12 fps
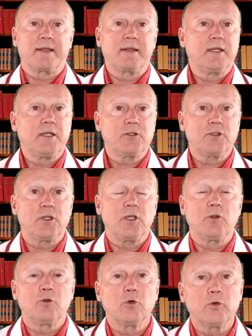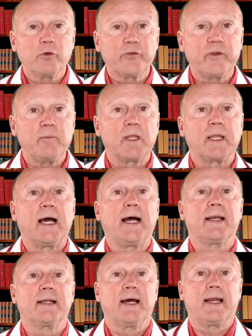artrite em tudo
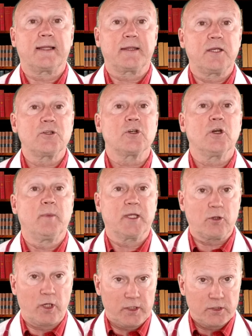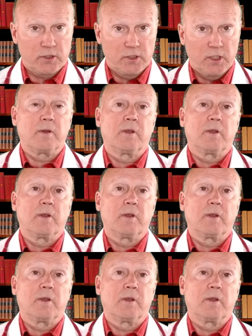similar à artrite reumatoide.